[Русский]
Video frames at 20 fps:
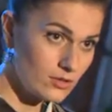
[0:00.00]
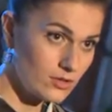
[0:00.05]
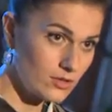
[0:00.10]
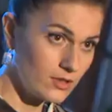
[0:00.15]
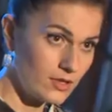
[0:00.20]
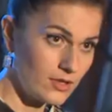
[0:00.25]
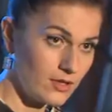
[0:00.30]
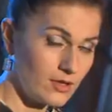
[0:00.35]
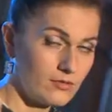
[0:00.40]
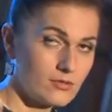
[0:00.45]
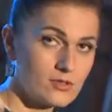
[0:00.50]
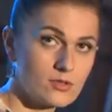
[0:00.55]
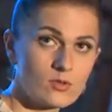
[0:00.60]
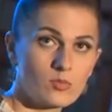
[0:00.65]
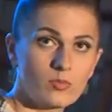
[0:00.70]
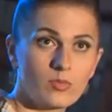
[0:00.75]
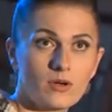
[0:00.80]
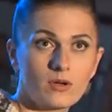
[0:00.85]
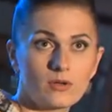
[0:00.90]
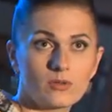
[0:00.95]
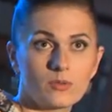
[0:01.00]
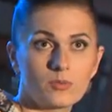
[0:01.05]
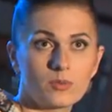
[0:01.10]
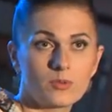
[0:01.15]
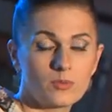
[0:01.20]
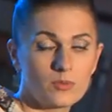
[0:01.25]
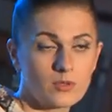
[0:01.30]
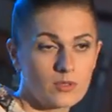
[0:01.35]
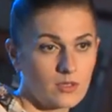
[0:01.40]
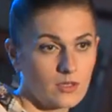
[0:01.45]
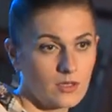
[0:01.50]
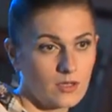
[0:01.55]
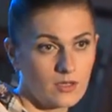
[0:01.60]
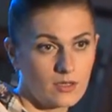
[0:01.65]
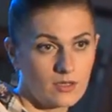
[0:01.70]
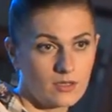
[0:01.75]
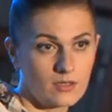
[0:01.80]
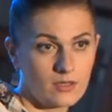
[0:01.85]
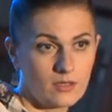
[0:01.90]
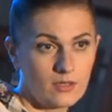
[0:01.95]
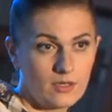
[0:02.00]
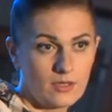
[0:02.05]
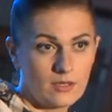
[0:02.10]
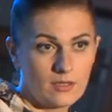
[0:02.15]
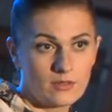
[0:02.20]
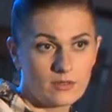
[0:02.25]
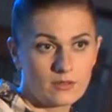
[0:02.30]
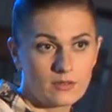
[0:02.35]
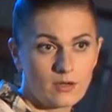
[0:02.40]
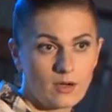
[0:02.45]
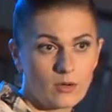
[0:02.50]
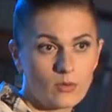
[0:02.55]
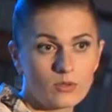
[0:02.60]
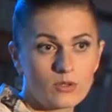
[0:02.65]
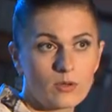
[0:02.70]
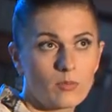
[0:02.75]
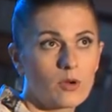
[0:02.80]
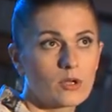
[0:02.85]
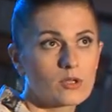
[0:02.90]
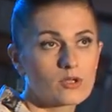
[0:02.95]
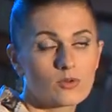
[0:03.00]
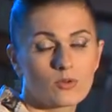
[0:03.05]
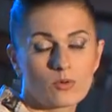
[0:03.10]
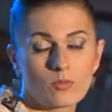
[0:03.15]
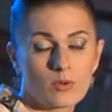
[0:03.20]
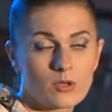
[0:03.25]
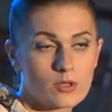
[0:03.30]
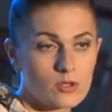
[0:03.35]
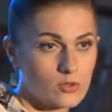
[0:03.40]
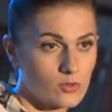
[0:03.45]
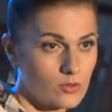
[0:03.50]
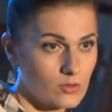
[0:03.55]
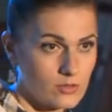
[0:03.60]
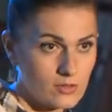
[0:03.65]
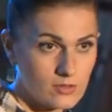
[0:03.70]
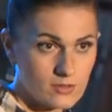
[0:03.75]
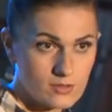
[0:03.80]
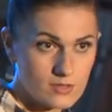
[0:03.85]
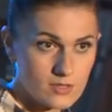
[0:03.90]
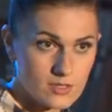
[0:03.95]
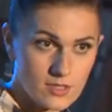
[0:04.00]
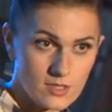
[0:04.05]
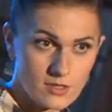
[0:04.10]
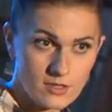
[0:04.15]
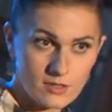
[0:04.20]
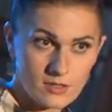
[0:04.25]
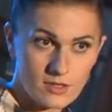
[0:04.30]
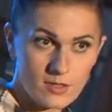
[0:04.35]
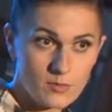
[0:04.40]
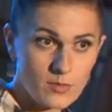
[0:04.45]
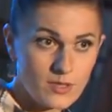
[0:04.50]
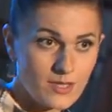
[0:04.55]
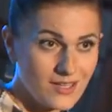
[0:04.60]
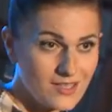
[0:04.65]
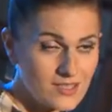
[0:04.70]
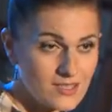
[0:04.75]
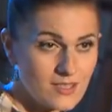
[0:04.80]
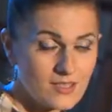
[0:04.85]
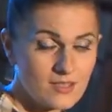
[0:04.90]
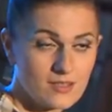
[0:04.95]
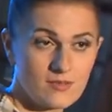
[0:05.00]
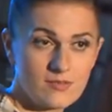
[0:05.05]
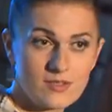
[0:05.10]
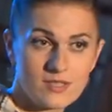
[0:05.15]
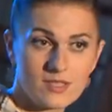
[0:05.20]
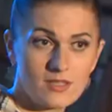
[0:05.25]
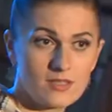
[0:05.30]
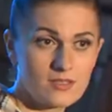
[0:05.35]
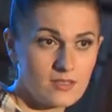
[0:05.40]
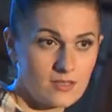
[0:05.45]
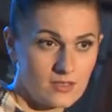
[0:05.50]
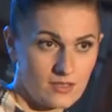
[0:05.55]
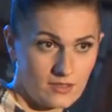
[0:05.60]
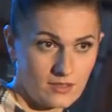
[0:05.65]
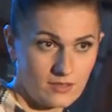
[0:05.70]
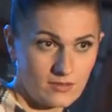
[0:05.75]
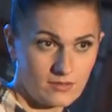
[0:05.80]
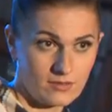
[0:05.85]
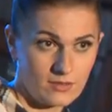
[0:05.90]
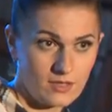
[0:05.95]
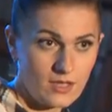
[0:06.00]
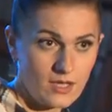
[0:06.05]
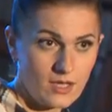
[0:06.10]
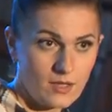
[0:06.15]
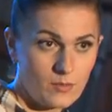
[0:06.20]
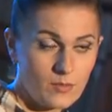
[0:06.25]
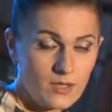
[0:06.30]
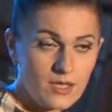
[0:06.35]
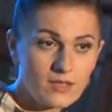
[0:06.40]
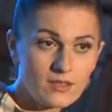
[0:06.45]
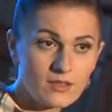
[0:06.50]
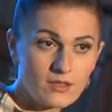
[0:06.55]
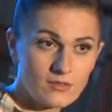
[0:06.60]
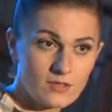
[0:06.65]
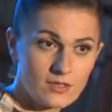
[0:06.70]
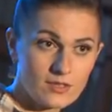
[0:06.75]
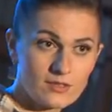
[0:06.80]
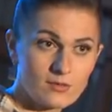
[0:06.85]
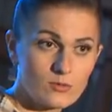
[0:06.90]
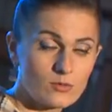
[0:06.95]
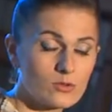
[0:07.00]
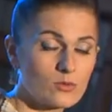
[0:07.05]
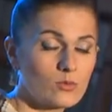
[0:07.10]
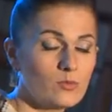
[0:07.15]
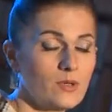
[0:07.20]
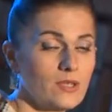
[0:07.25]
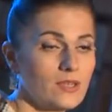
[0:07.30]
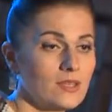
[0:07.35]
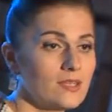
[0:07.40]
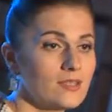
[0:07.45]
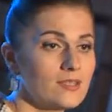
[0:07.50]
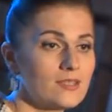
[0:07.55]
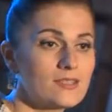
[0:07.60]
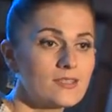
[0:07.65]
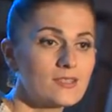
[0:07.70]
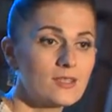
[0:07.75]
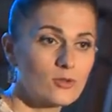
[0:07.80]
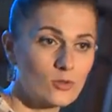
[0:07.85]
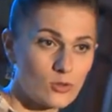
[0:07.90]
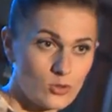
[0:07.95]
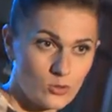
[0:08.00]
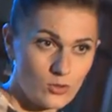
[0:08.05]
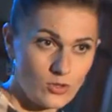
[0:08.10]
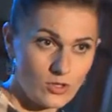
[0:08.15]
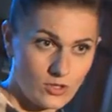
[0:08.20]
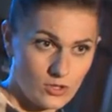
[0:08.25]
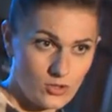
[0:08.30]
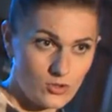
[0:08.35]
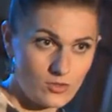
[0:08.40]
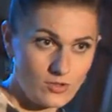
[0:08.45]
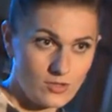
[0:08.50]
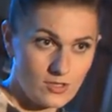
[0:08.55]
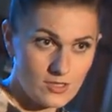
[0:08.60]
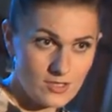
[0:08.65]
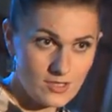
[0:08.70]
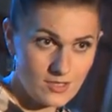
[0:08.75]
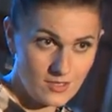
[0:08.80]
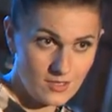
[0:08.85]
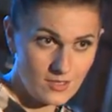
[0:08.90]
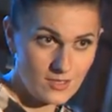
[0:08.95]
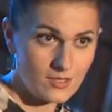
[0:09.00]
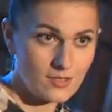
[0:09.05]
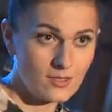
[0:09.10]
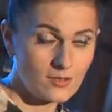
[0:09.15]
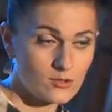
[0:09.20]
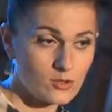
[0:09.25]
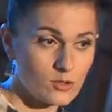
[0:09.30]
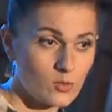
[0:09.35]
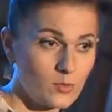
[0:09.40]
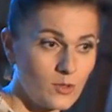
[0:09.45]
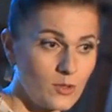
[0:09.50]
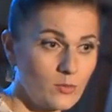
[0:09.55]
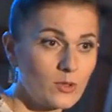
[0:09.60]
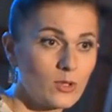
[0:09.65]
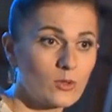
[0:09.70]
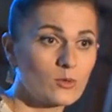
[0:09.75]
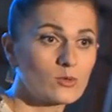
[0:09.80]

или я выступаю, например, на э, какой-то большой-большой сцене, для меня зритель везде одинаков. Мне главное суметь донести то, что я хочу донести, и главное, чтобы я была